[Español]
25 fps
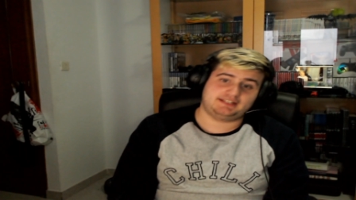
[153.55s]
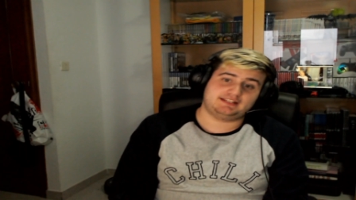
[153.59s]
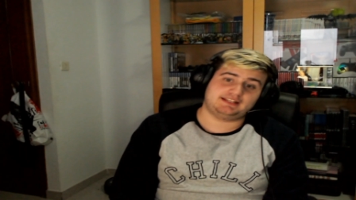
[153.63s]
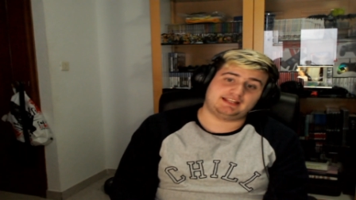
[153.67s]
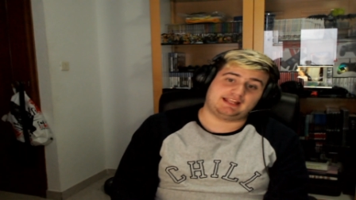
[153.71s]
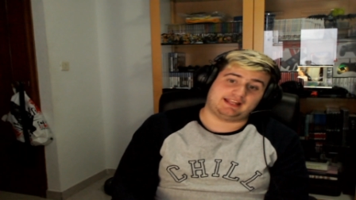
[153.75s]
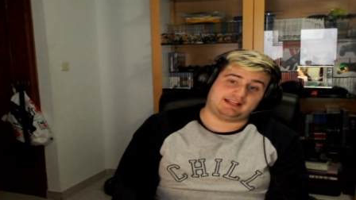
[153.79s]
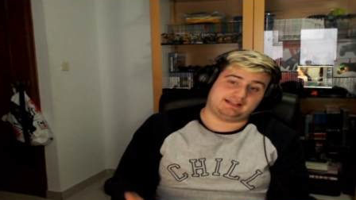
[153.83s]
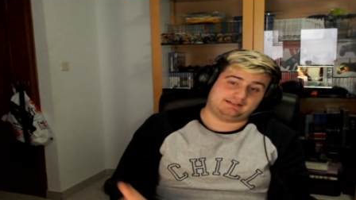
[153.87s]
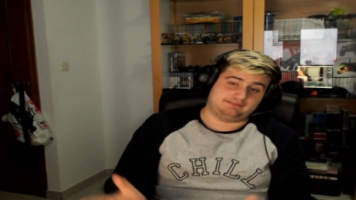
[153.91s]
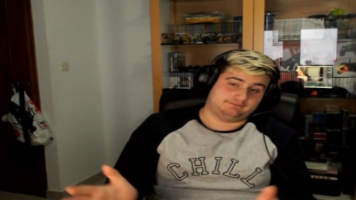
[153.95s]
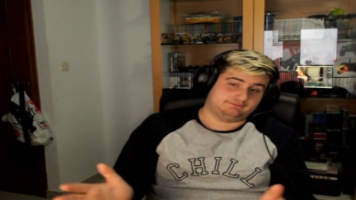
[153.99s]

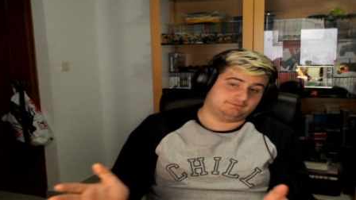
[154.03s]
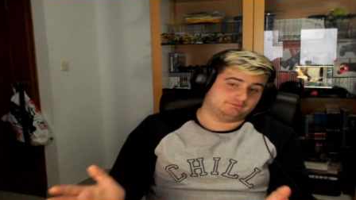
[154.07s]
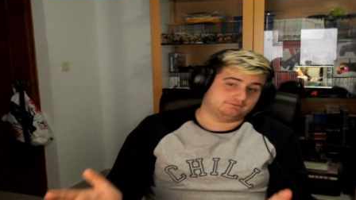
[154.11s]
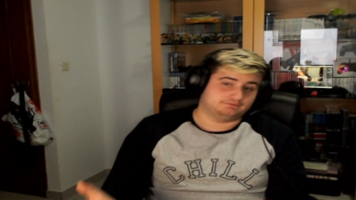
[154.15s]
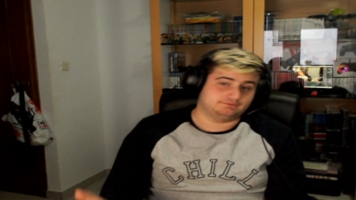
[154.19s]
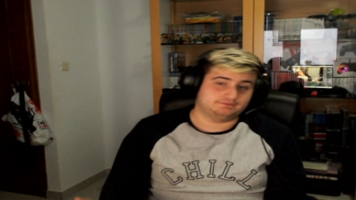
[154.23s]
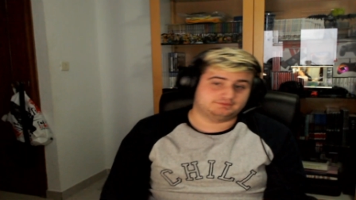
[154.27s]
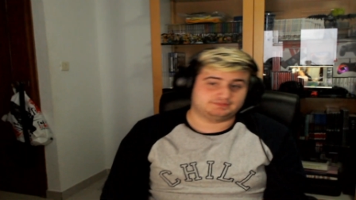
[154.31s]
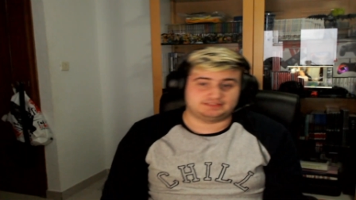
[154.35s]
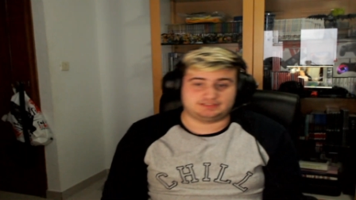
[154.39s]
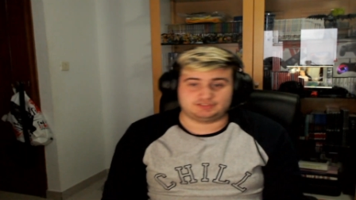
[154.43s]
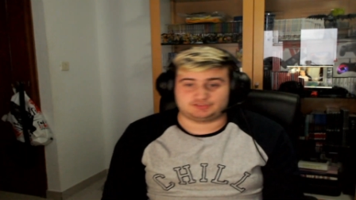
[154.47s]
En...
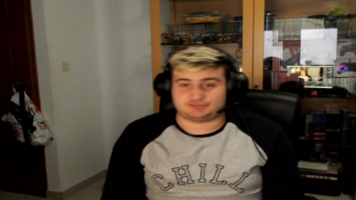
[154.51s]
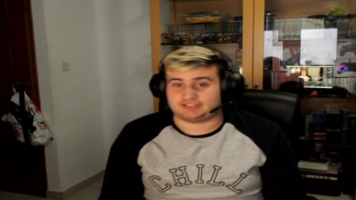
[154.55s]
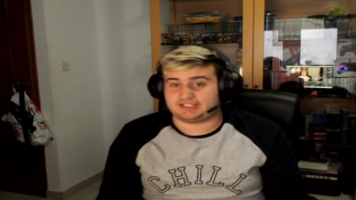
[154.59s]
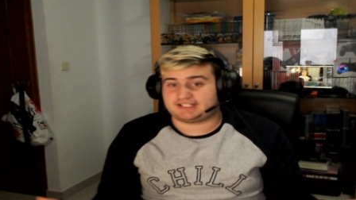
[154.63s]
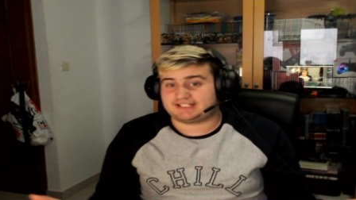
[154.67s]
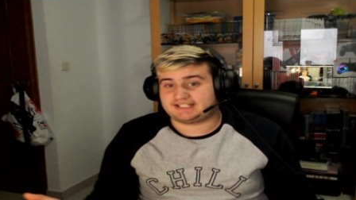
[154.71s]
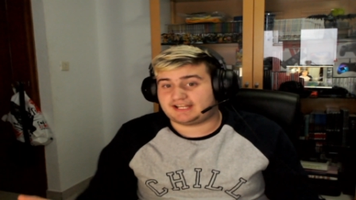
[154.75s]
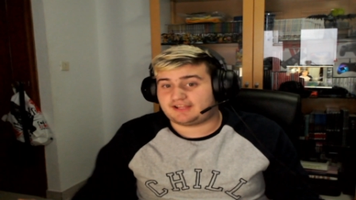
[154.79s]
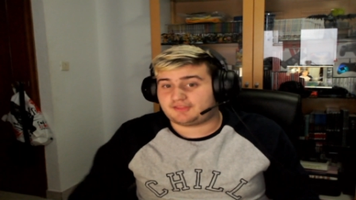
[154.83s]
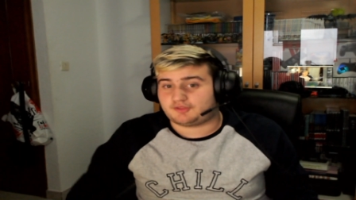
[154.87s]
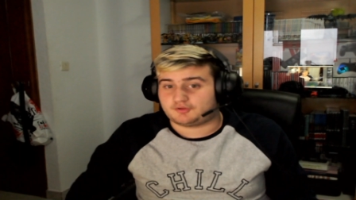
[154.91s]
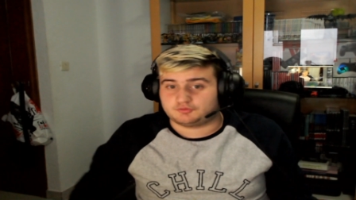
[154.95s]
Los he
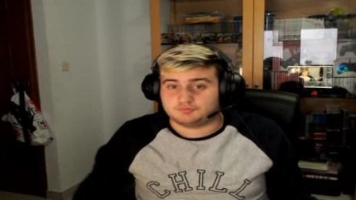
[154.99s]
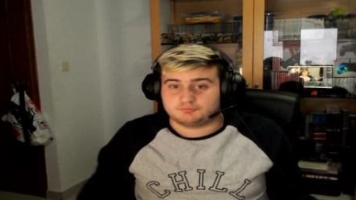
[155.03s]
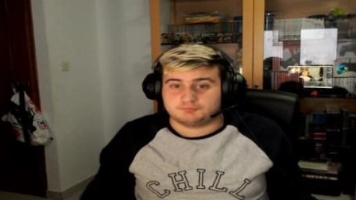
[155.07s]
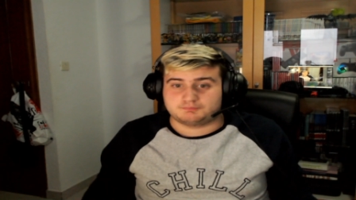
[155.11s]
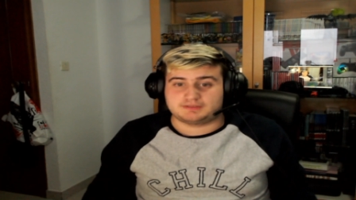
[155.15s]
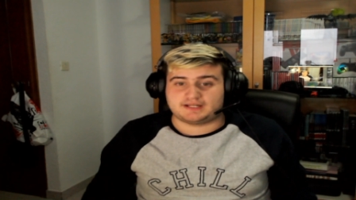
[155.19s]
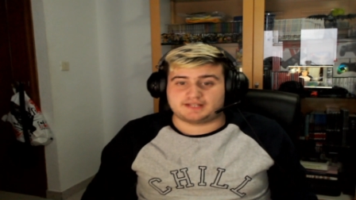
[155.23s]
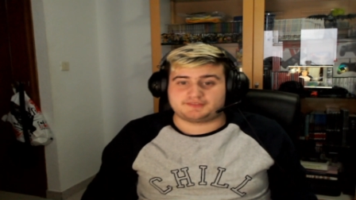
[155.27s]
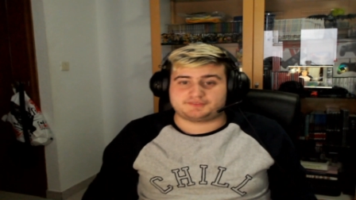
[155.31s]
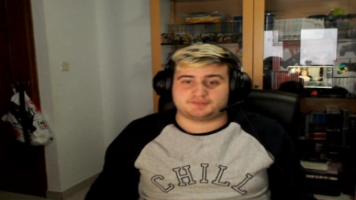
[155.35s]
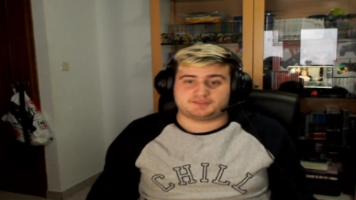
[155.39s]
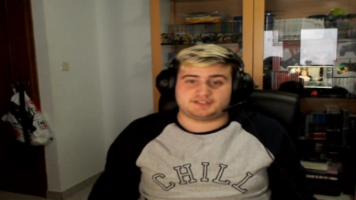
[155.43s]
creado en un
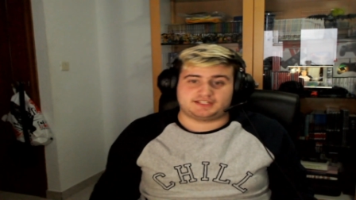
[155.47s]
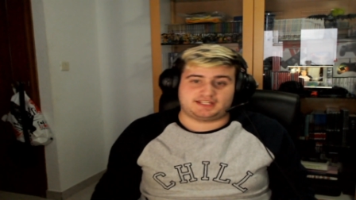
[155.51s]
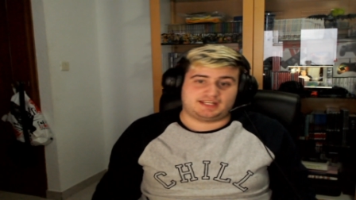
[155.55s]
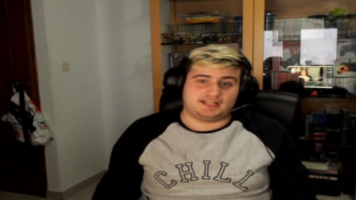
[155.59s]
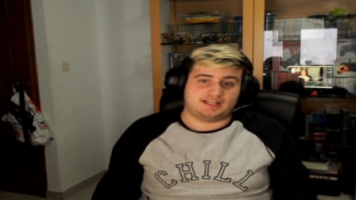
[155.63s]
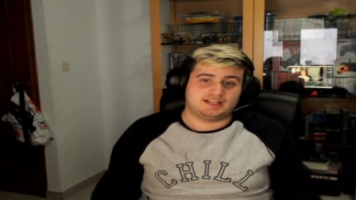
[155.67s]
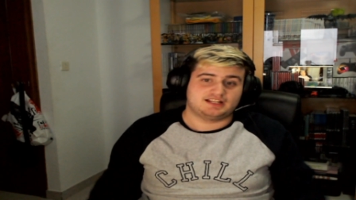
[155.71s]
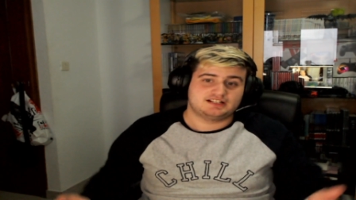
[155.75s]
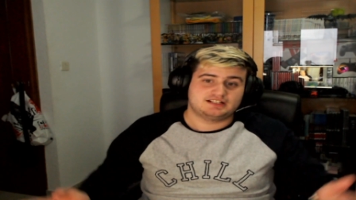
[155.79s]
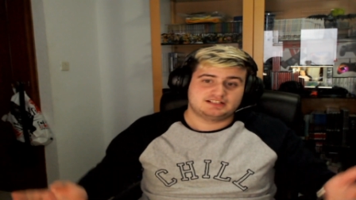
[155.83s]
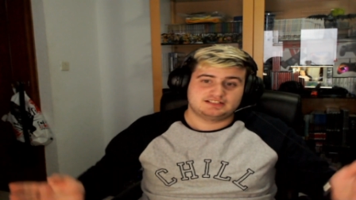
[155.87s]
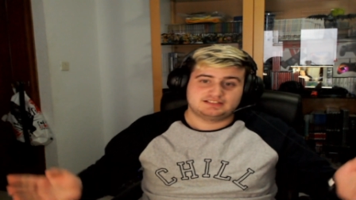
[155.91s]
plazo de